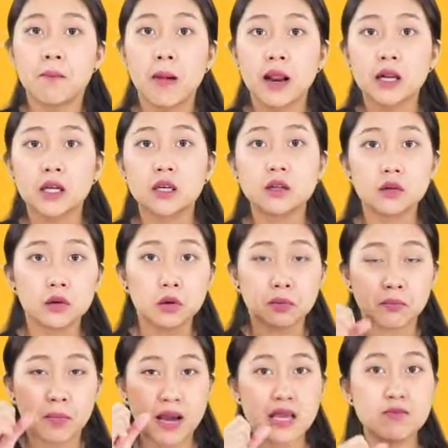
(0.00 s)
มันคือ
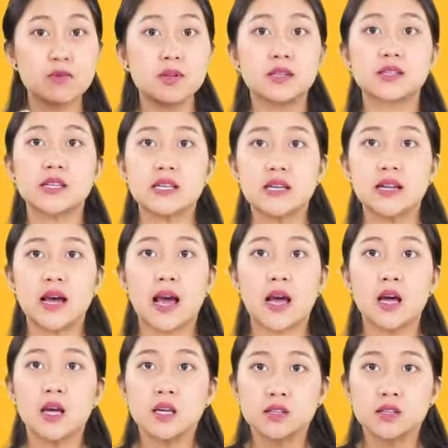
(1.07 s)
ไม่มีสีนะคะ